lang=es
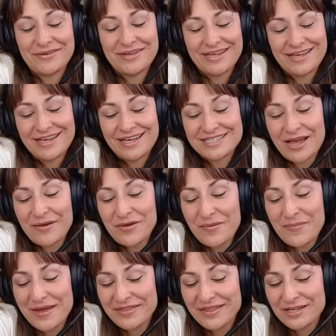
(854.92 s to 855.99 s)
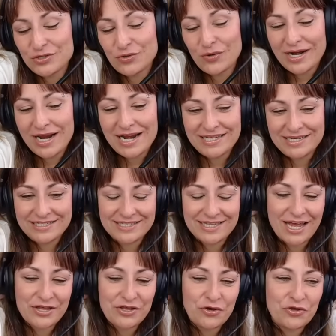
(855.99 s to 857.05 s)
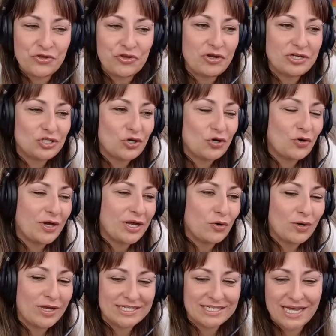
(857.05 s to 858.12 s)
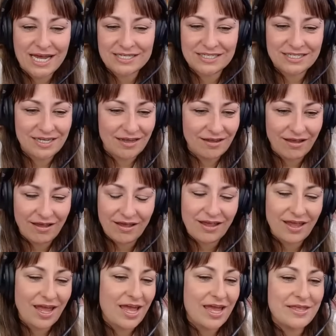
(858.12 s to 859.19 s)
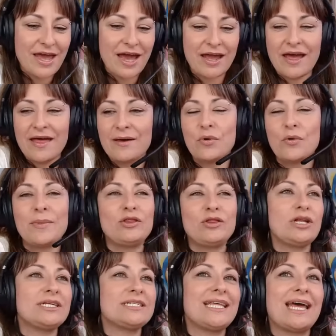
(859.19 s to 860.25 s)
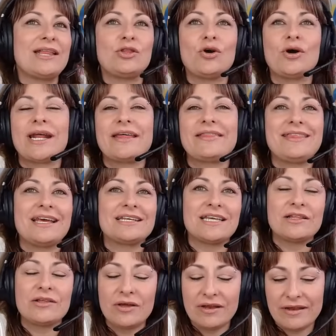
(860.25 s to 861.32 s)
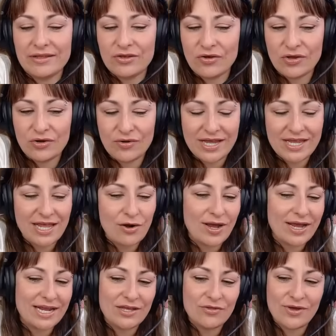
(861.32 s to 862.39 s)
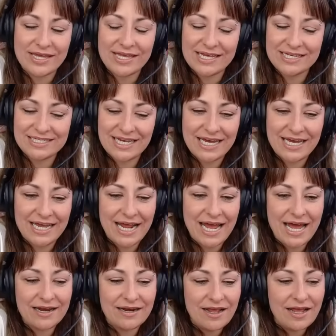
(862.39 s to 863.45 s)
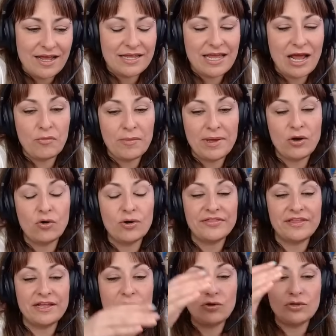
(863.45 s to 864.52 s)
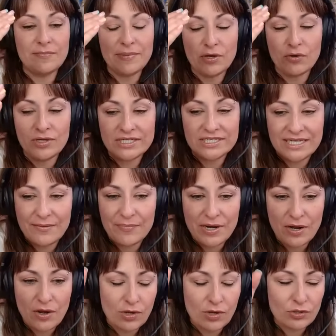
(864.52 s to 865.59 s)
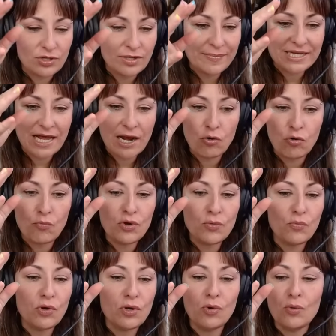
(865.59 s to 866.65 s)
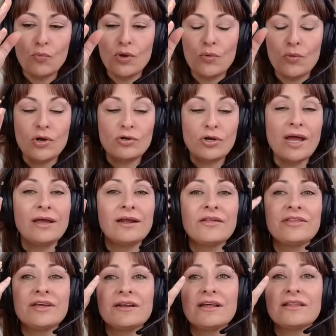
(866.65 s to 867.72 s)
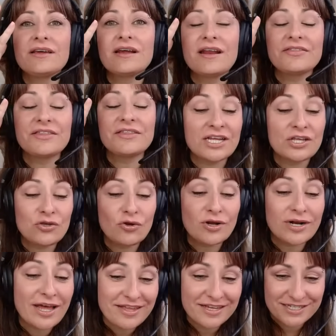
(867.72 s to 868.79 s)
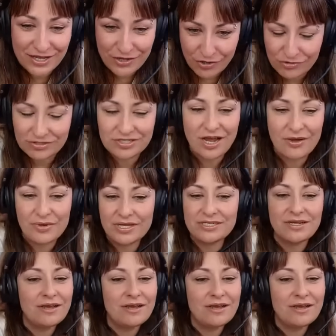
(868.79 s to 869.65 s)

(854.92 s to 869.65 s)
Es que a mí me parece surrealista. Yo, yo eso no creo que sea así. Que ella a cada momento le esté dando gracias. A... Yo creo que ella lo ha querido aquí exagerar. Y a lo mejor hacen lo típico de siempre, que cuando te pasa algo muy, muy, muy, muy bueno, ay, gracias, gracias, gracias, señor, gracias, señor, ¿sabes?